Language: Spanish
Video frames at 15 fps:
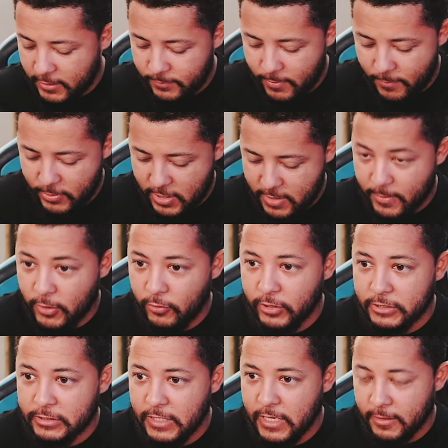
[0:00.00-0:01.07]
Tal puedes ponerle
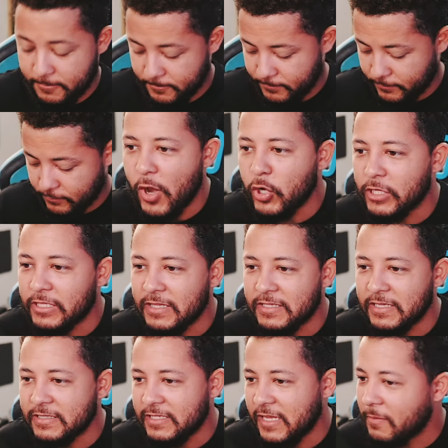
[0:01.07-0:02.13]
menos de 100. Pero miren lo que
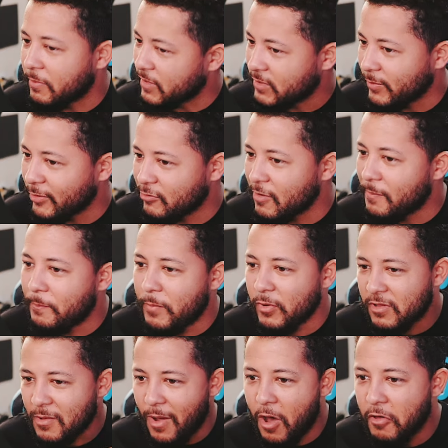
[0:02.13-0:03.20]
te dice, si el presupuesto es
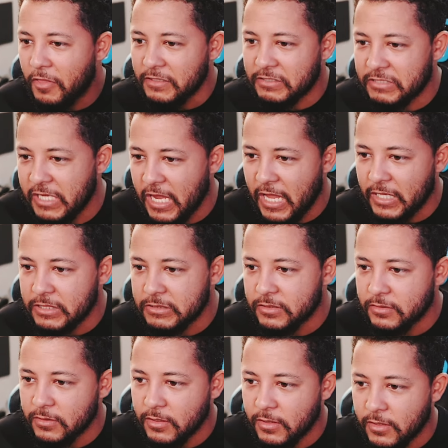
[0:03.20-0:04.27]
por debajo de
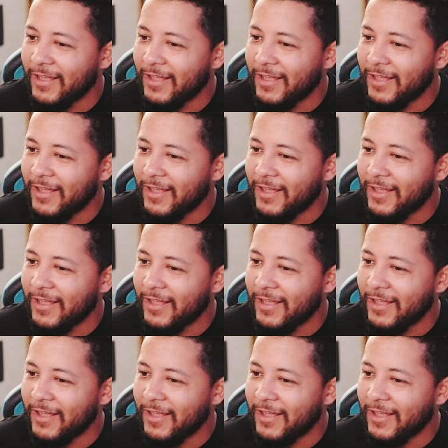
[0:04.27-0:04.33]
100,